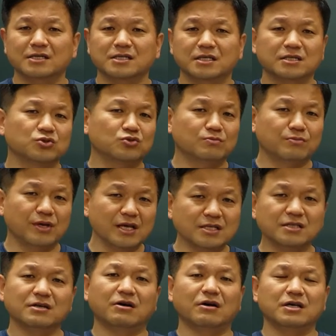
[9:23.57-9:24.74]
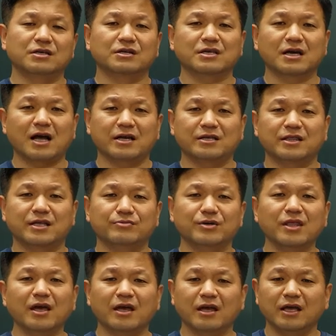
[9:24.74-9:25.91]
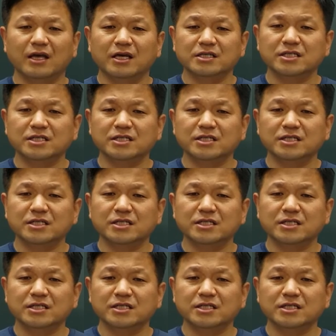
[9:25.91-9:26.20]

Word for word: 학생들 준비해서 이렇게 가기 때문에